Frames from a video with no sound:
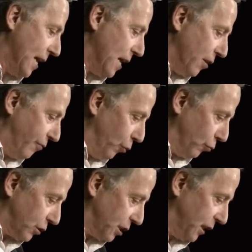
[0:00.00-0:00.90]

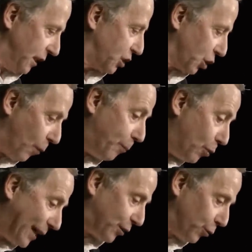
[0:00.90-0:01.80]
Volontiers, gens
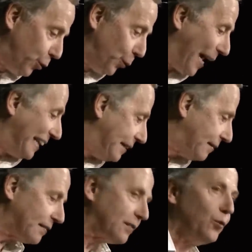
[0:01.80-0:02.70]
boiteux haïssent
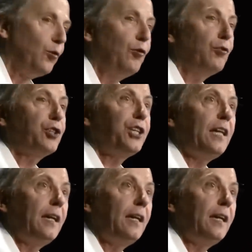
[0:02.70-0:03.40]
le logis.